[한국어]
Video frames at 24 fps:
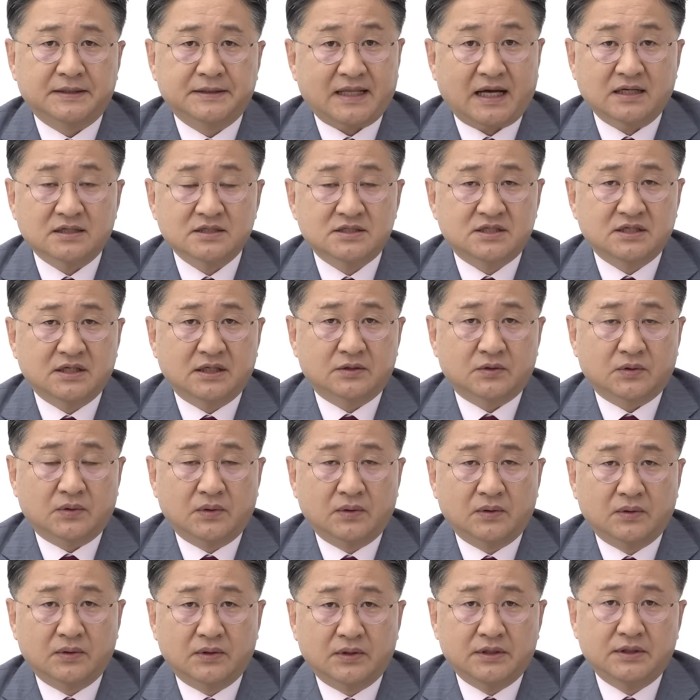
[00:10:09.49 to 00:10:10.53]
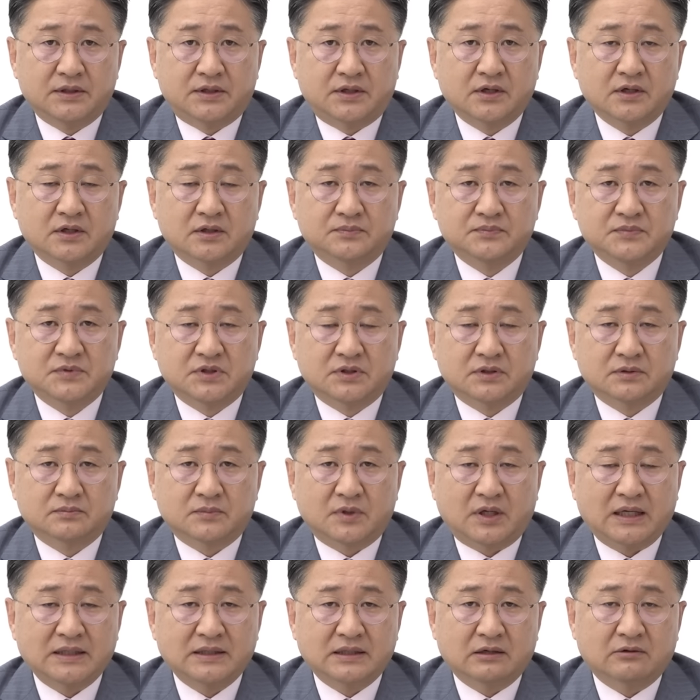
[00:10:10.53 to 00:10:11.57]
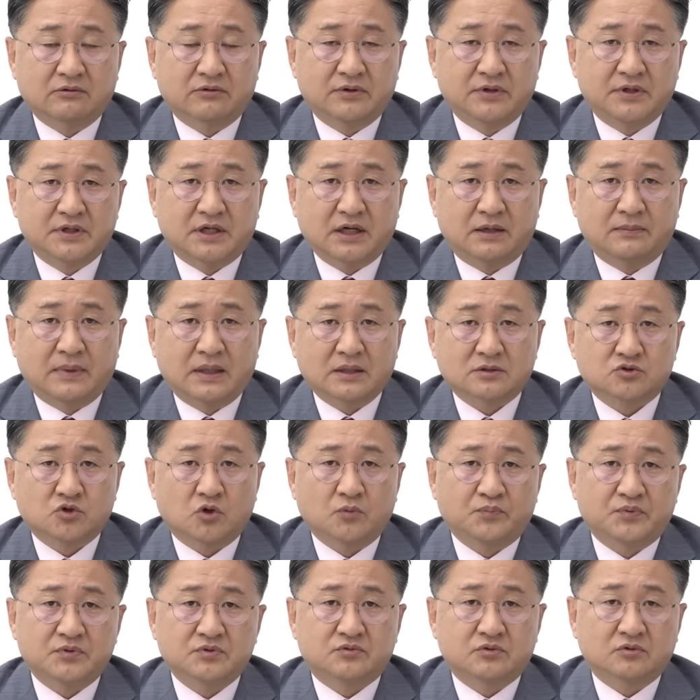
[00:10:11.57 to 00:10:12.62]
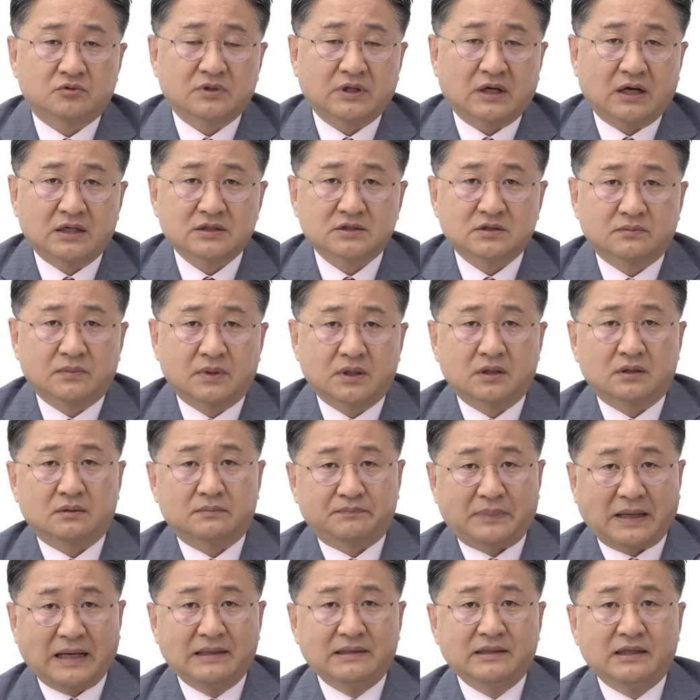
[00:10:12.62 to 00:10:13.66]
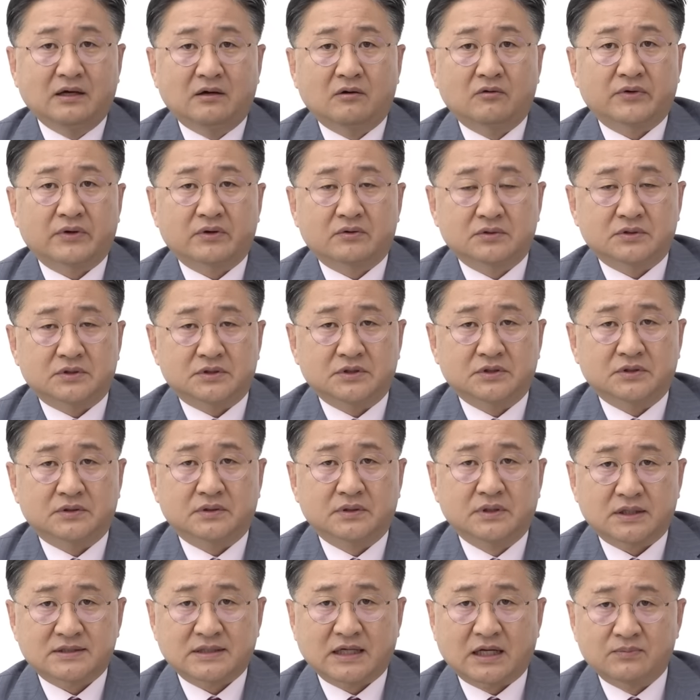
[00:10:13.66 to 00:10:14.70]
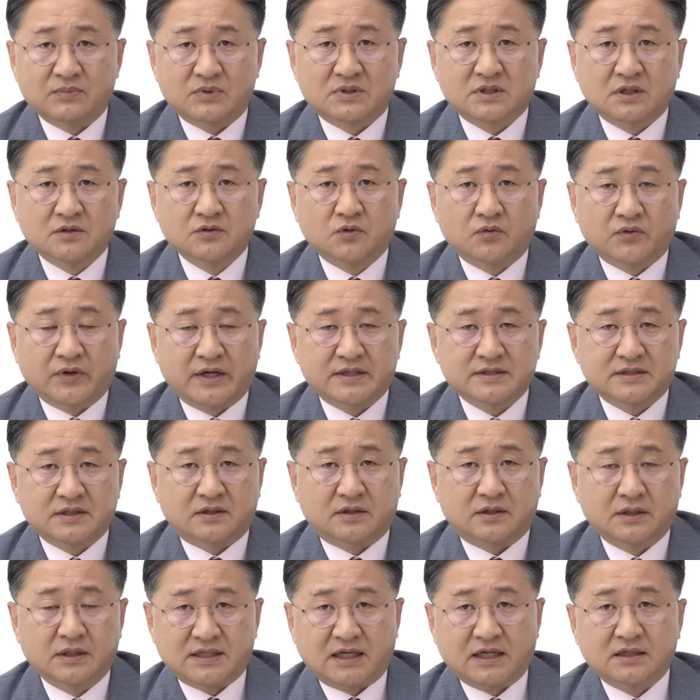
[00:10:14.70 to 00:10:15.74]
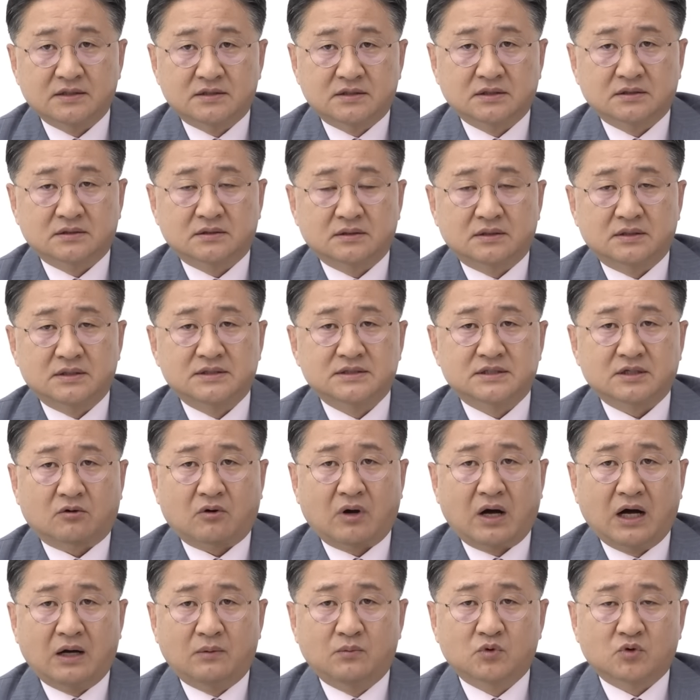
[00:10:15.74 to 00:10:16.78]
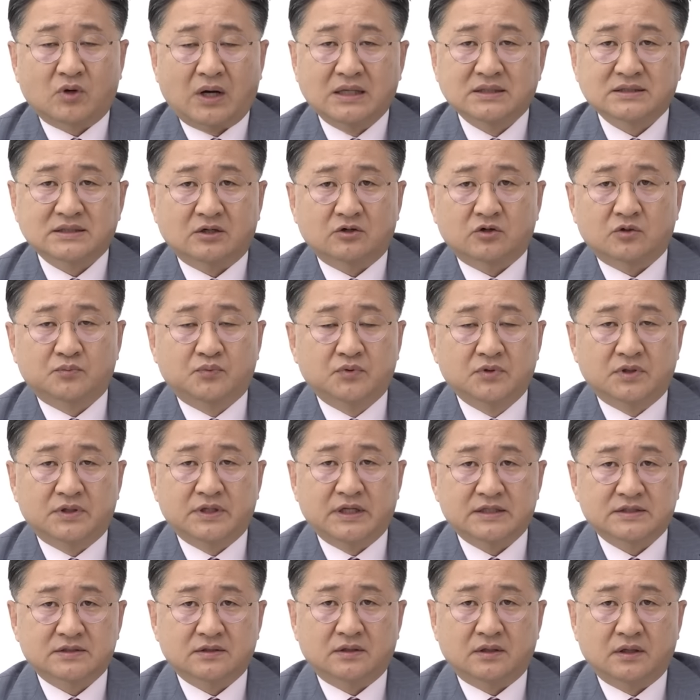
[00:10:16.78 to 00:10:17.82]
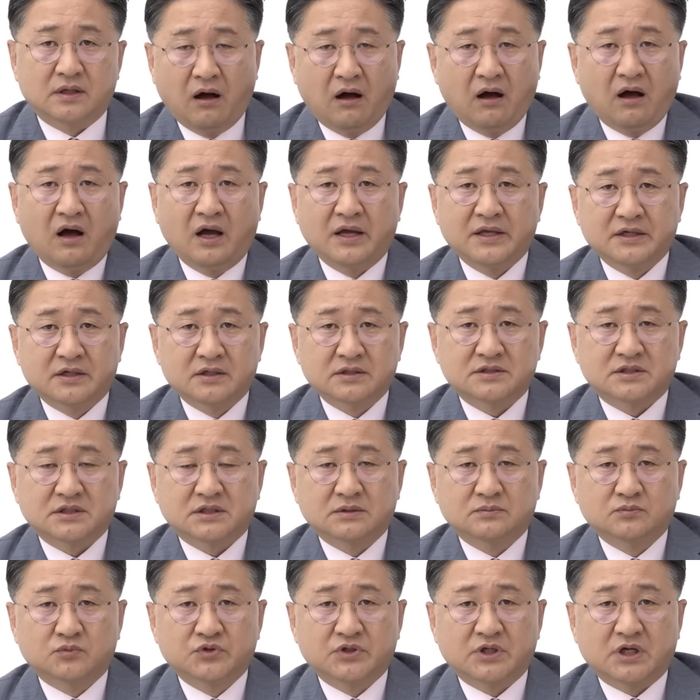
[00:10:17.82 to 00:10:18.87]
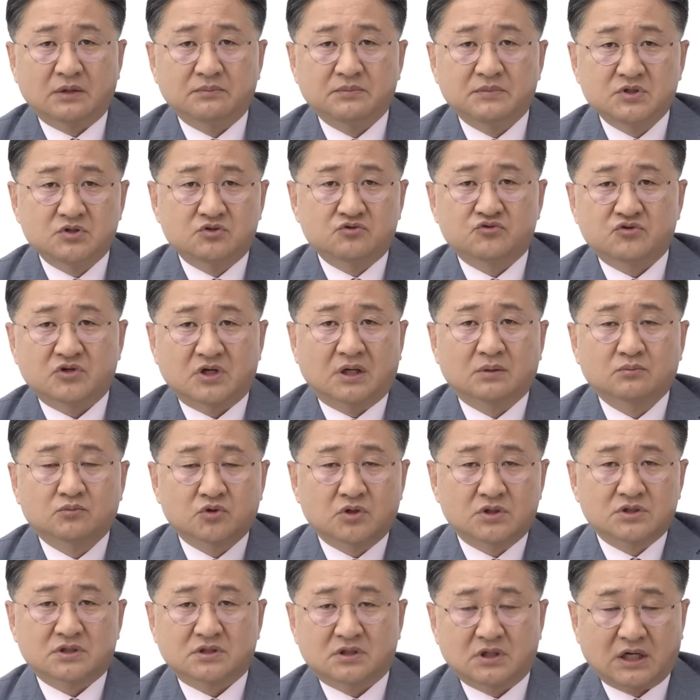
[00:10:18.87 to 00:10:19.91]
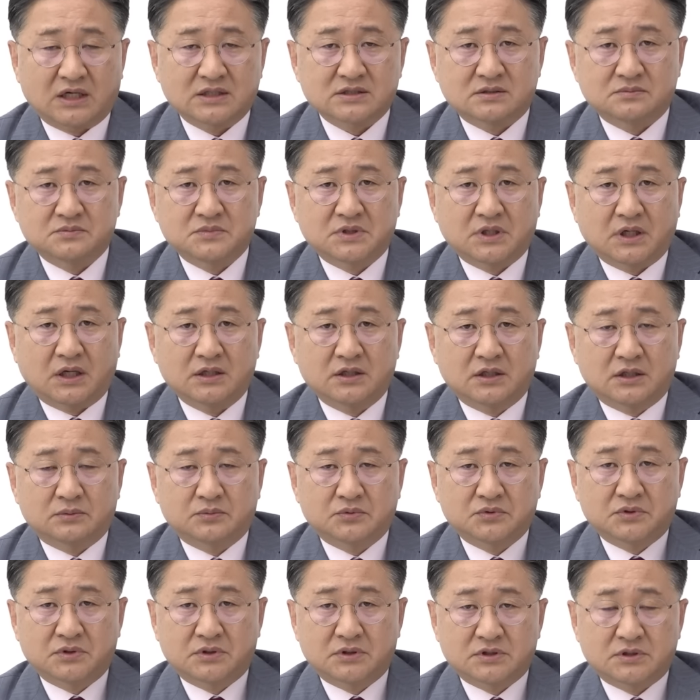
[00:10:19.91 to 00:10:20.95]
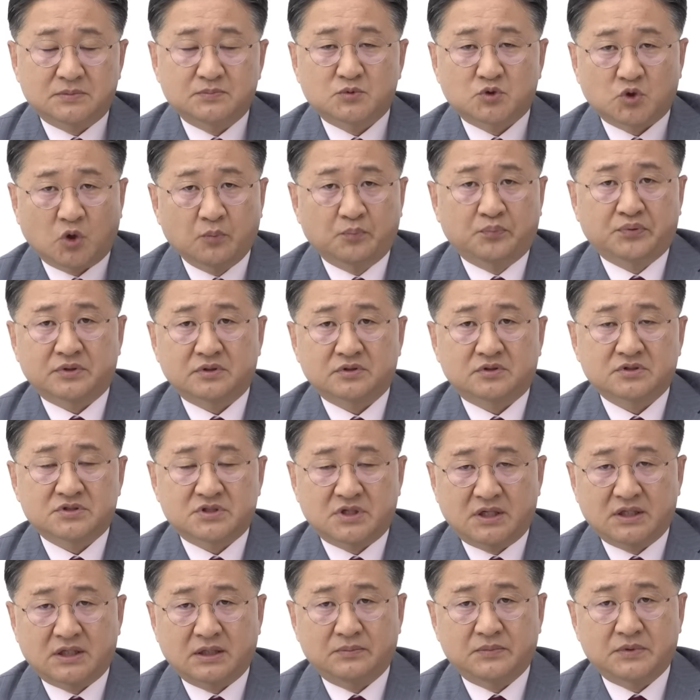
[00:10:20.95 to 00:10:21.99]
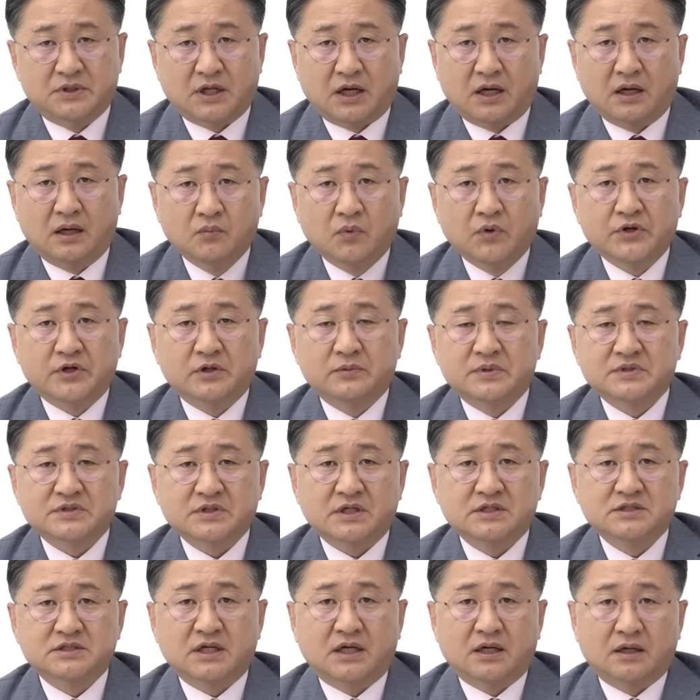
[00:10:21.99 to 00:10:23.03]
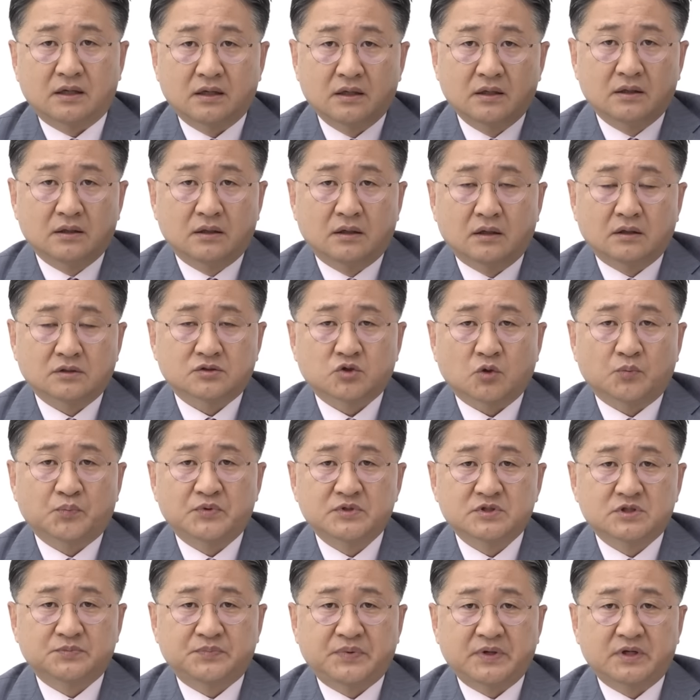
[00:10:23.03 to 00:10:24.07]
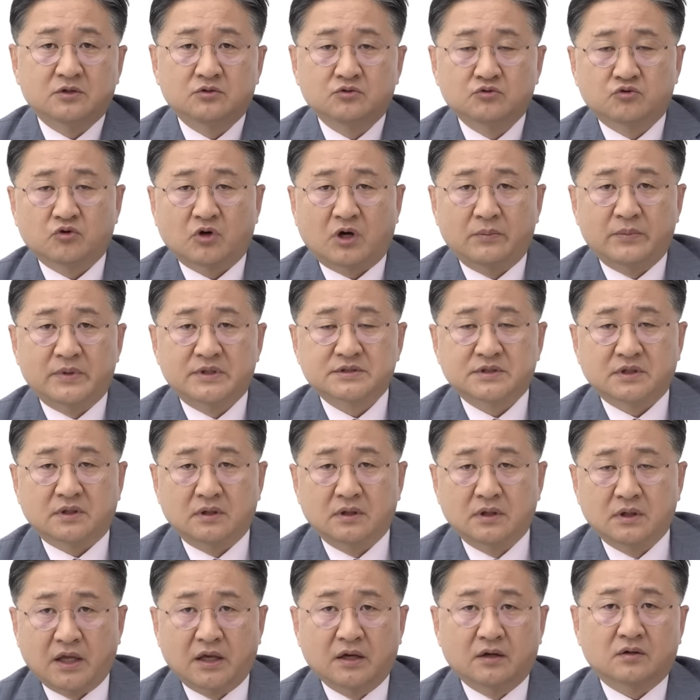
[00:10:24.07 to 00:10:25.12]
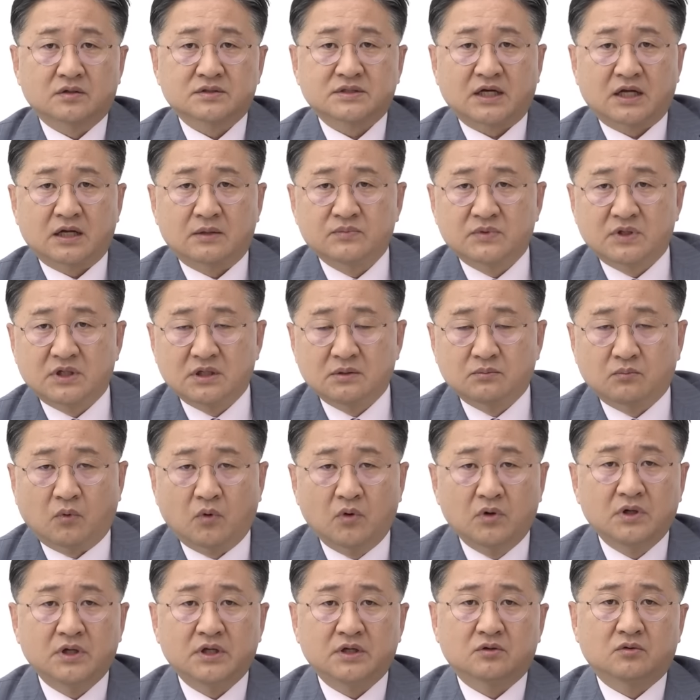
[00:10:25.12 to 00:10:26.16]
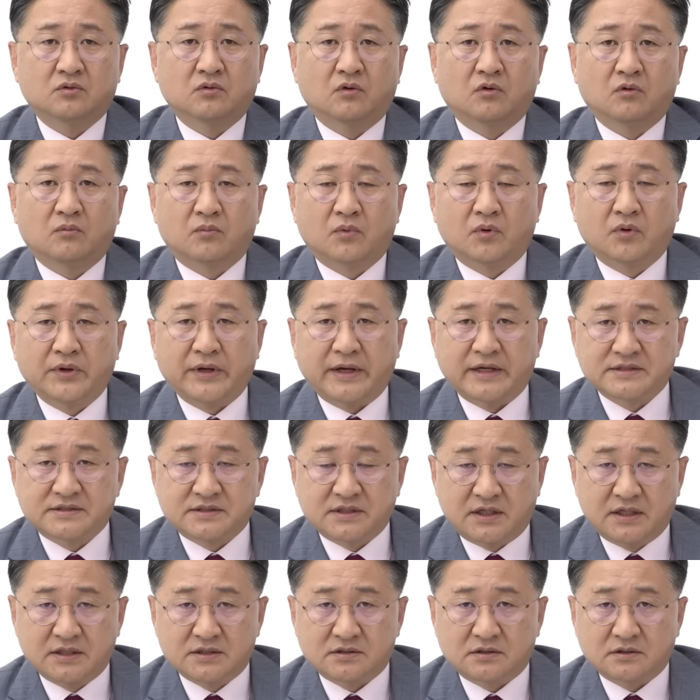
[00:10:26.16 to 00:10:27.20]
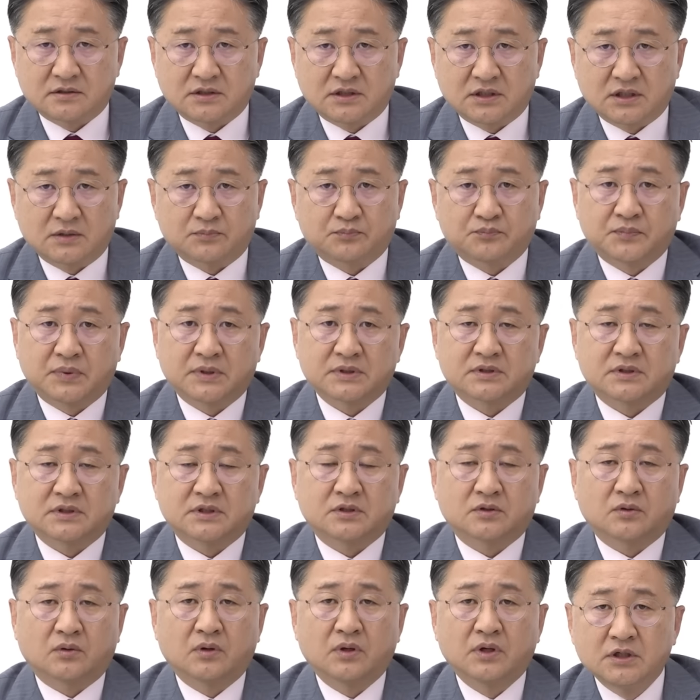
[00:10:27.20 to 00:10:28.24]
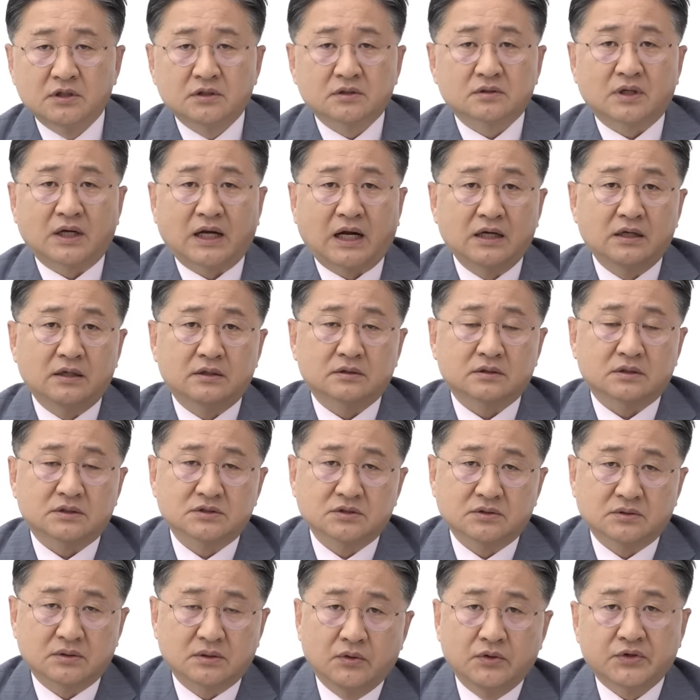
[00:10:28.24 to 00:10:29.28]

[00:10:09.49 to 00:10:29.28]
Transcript: 당시에도 이 계엄령 뭐 한다고 그러니까 막 촛불 들고 나와서 뭐 반대하고 했거든요. 그러니까 사람들 선동해서 자기 측들을 이제 광화문 광장으로 불러내서, 아 이거 지금 우리가 민주주의가 무너질 것 같습니다, 여러분들 지금 촛불을 드셔야 됩니다, 뭐 이러면서 이제 촛불 집회를 유도하면서 대거 사람들이 몰리고 뭐 SNS 등등에 퍼뜨리고 이런 걸 하려는 거죠.